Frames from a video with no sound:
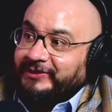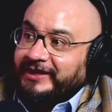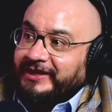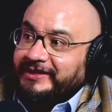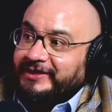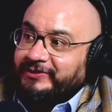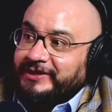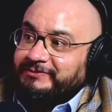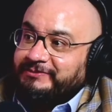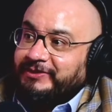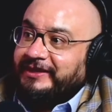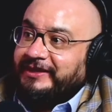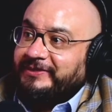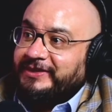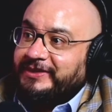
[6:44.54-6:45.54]
Kanye West
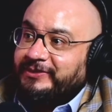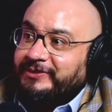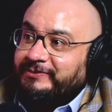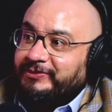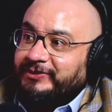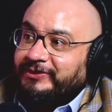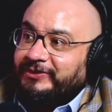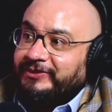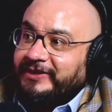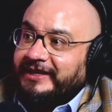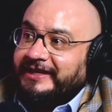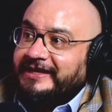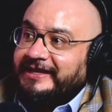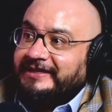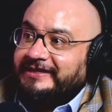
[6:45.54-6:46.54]
porque también llegó un punto, ¿no? En
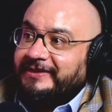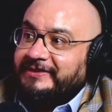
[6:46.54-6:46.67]
que ya se.